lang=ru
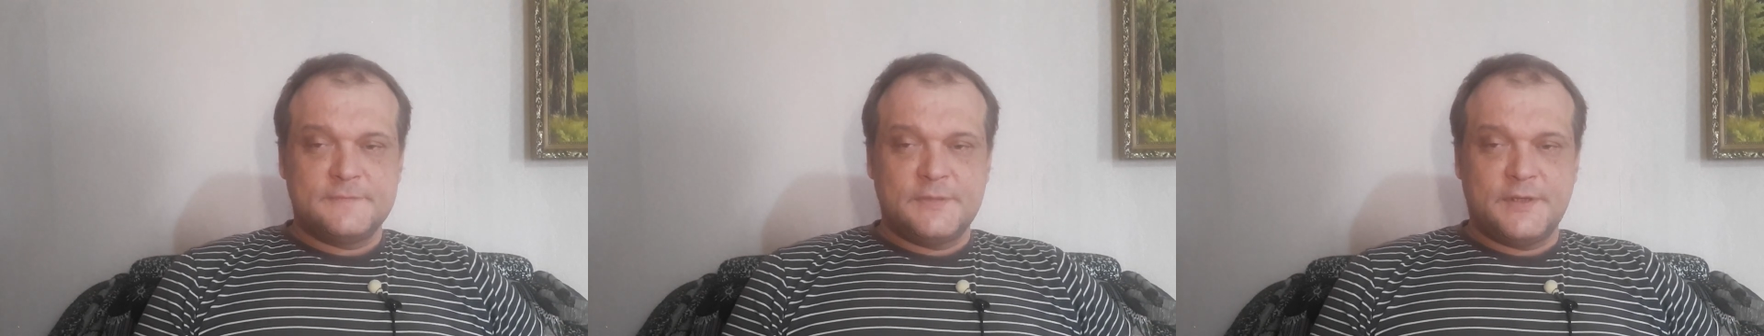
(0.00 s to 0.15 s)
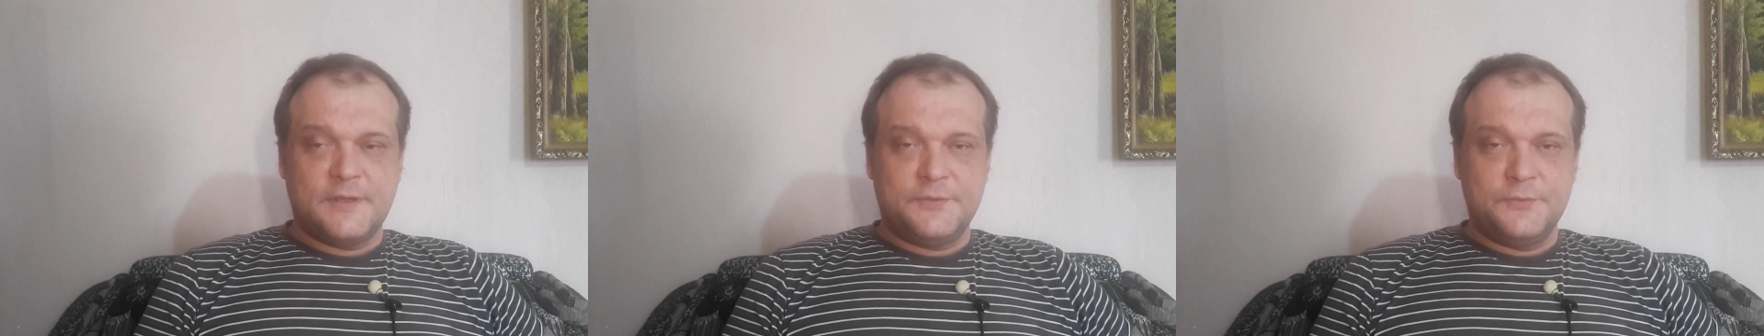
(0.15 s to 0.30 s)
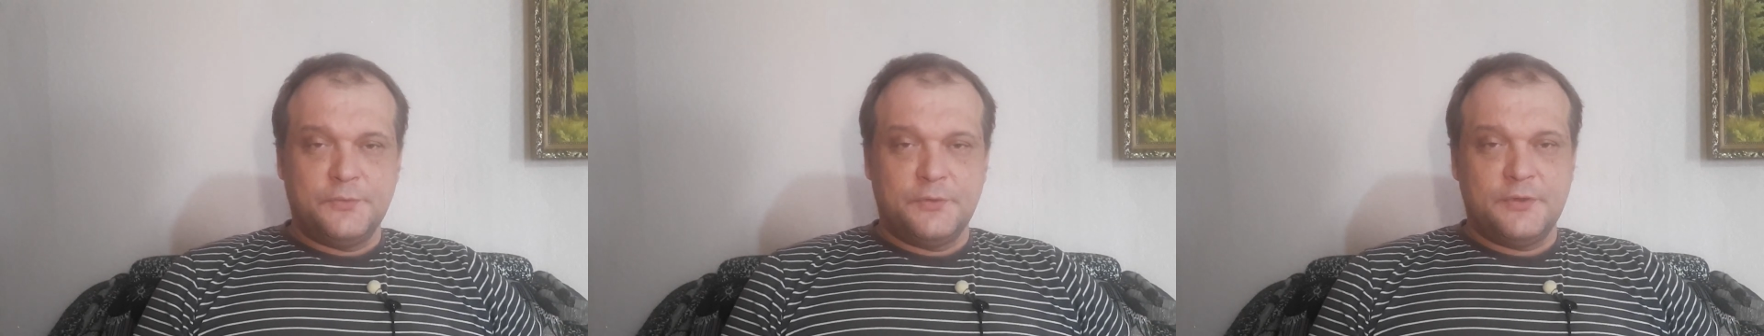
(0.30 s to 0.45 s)

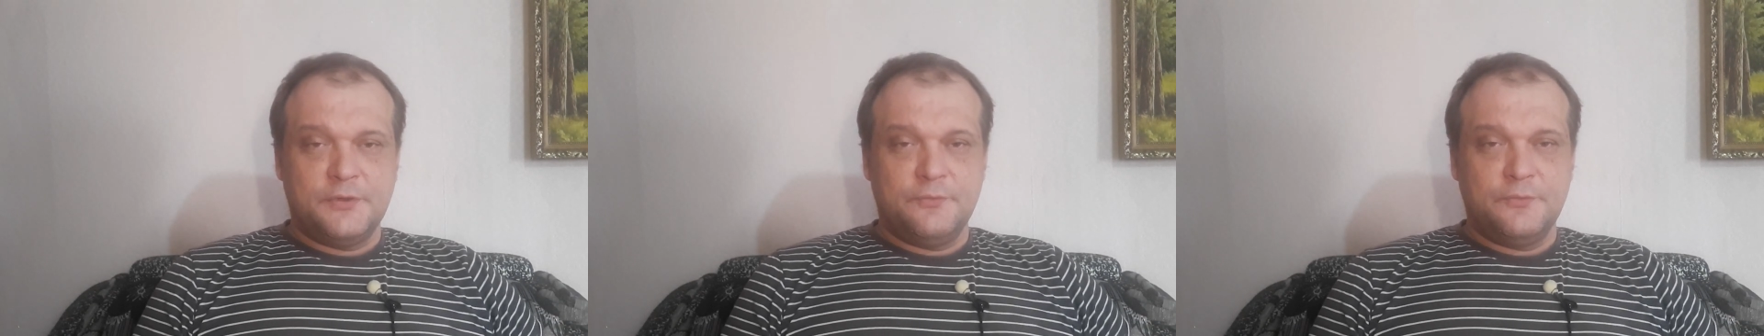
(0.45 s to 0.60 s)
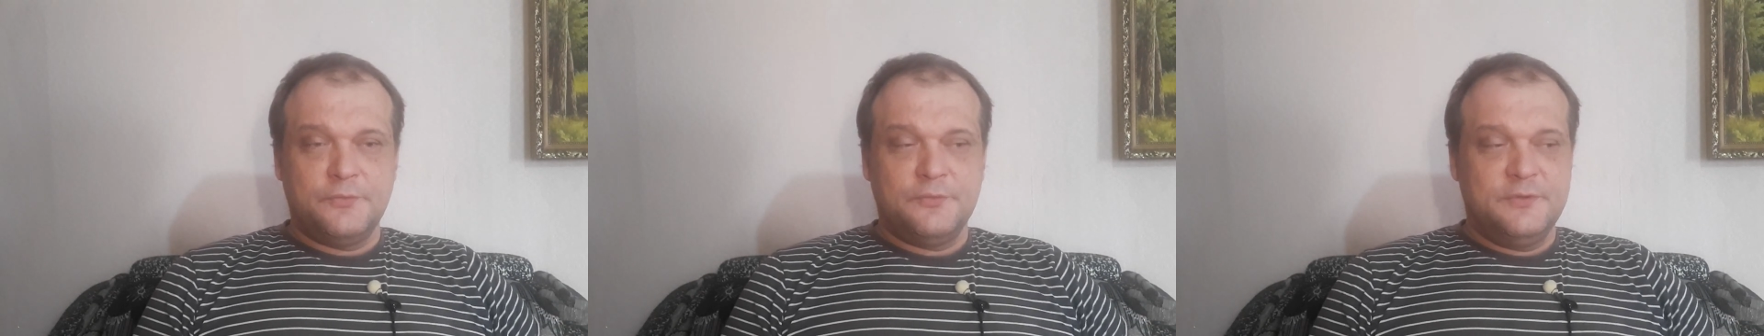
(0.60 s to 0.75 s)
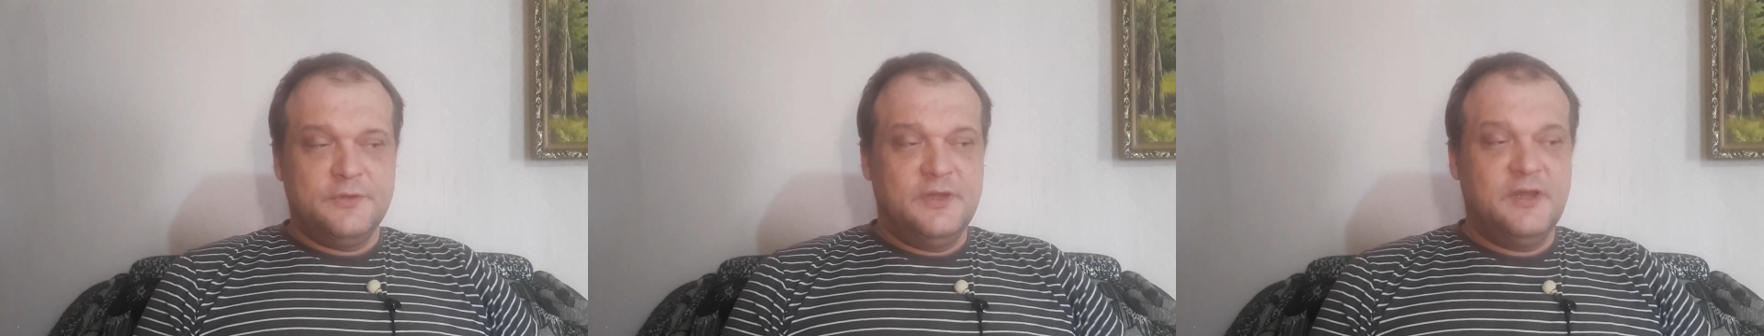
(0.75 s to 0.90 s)
который
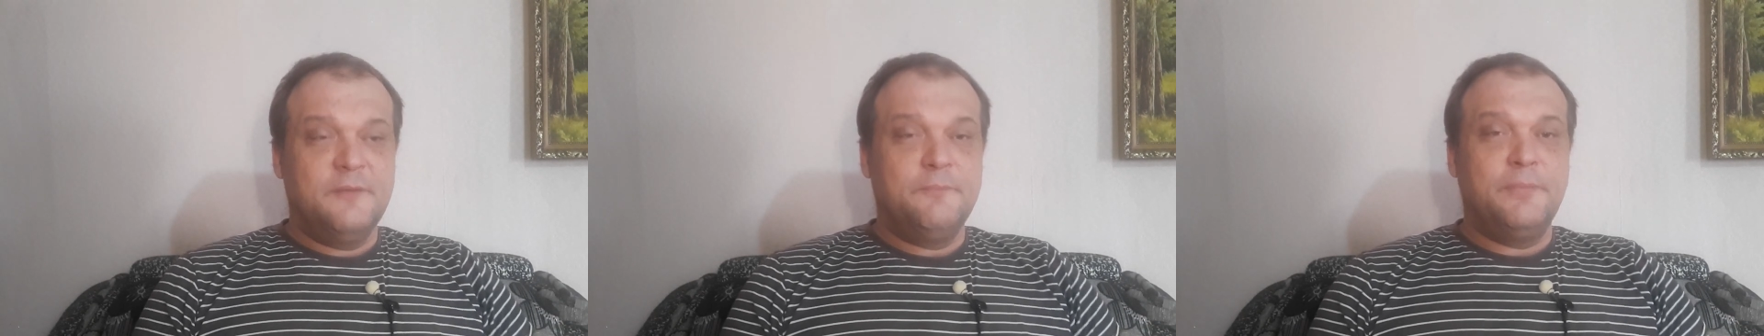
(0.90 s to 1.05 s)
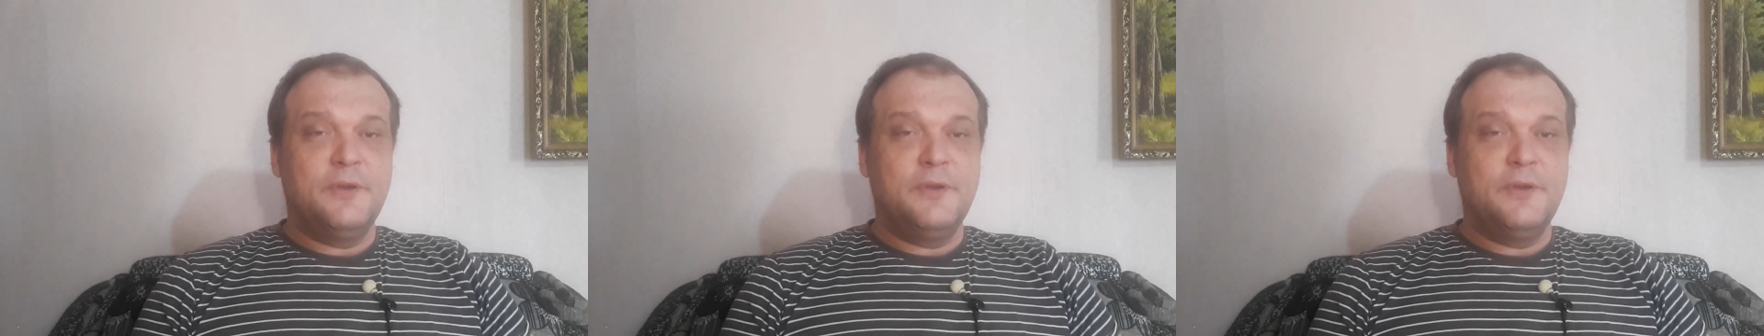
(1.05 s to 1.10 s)
вот для